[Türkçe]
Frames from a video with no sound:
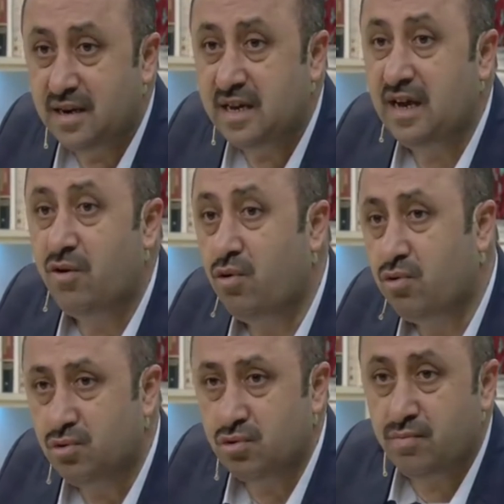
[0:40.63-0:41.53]
niye
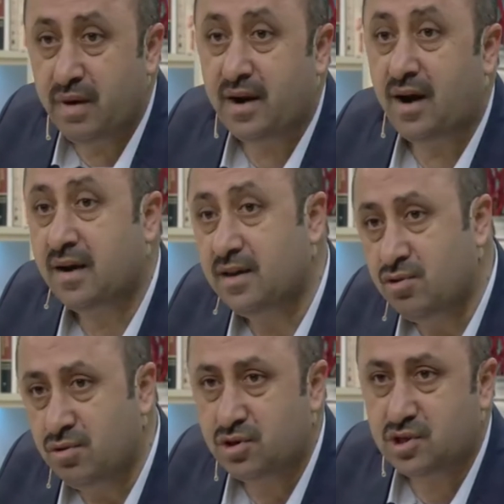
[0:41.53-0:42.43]
okundu merak
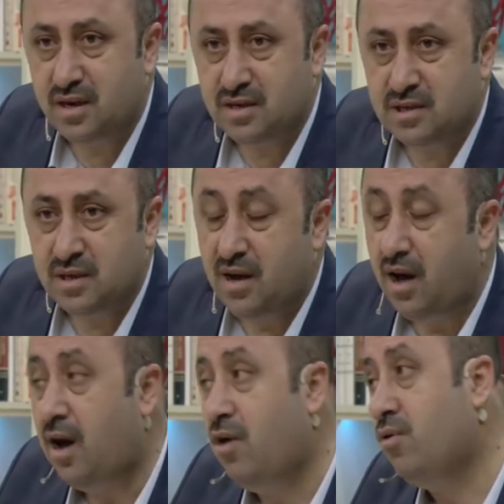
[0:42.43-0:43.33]
ediyorsanız
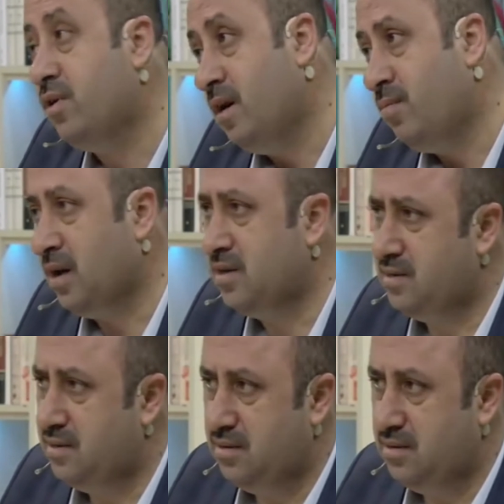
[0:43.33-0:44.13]
aha oraya bakın.